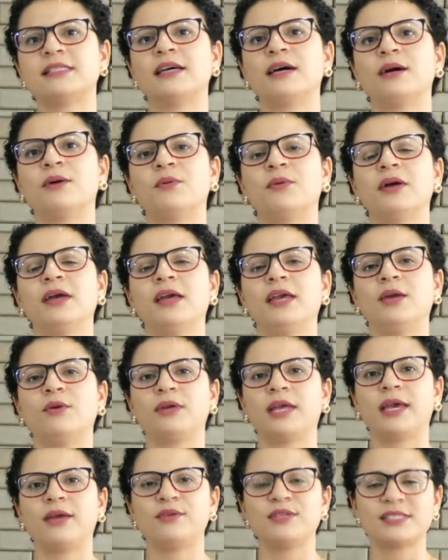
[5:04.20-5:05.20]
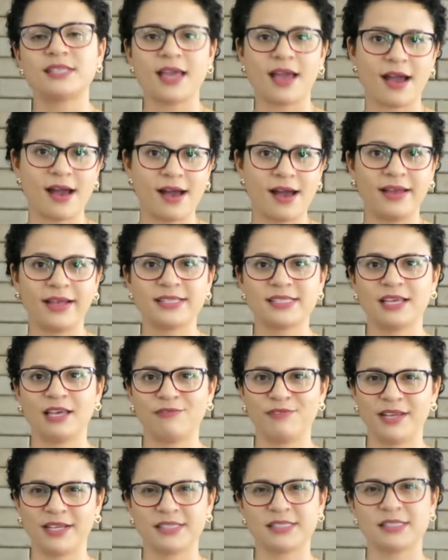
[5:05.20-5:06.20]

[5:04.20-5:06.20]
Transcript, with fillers: citação, eu quero encerrar essa